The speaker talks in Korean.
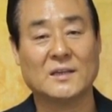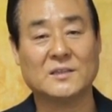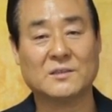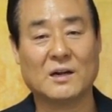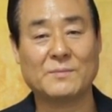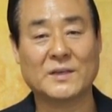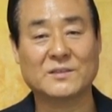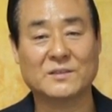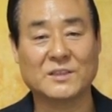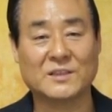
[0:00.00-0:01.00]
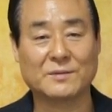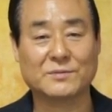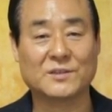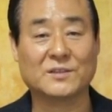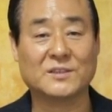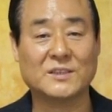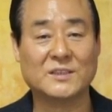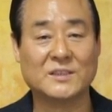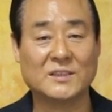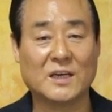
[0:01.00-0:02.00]
이스라엘 백성은 이때부터
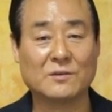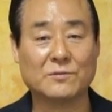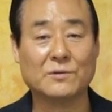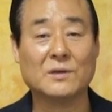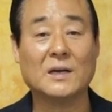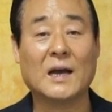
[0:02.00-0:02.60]
지치지 않고